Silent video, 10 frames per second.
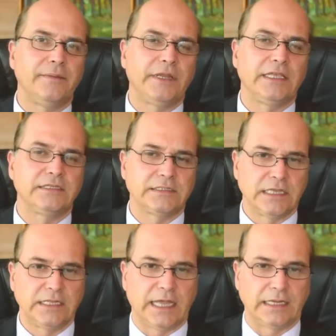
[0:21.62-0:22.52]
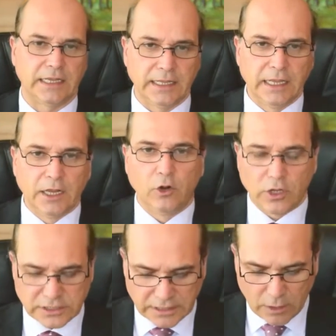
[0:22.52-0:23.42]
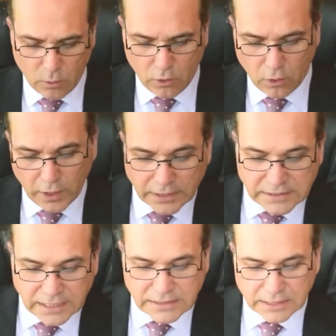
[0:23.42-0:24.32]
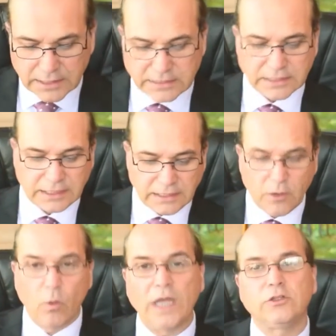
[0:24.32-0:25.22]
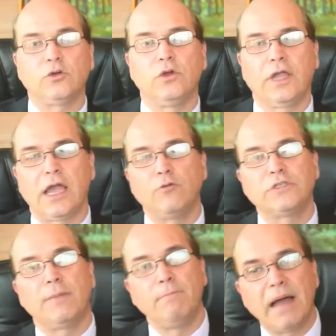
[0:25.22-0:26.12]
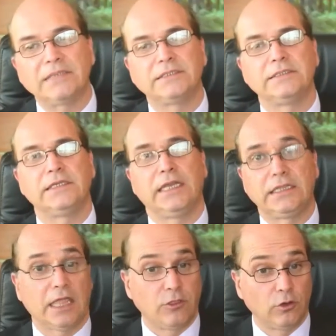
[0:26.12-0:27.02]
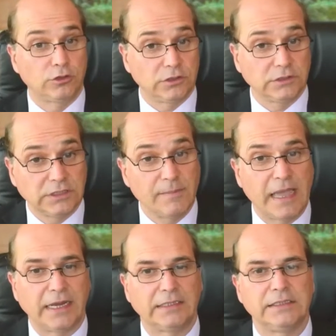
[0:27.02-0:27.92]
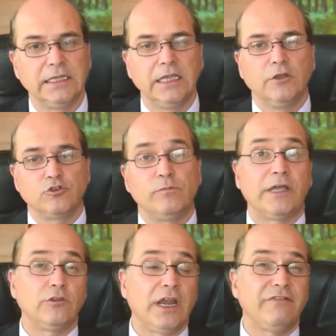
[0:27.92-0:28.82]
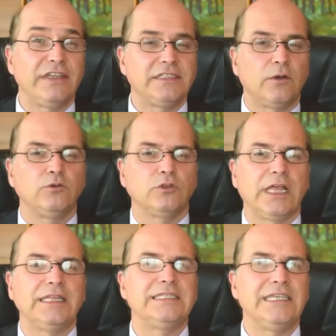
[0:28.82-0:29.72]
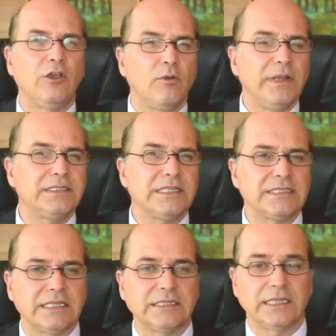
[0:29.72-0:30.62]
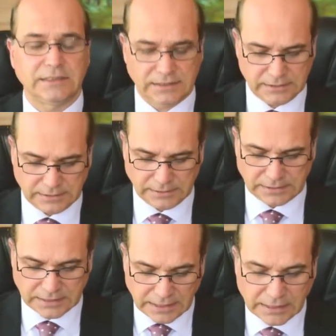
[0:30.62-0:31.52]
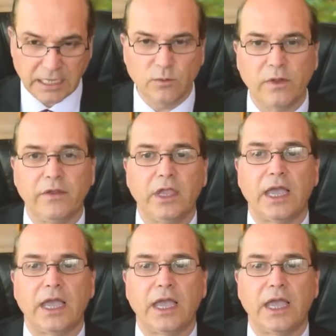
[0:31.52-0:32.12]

a la emergencia sanitaria, lo que se tradujo en 674 causas más en estas dos semanas, sumando a la fecha un total de 5.700 69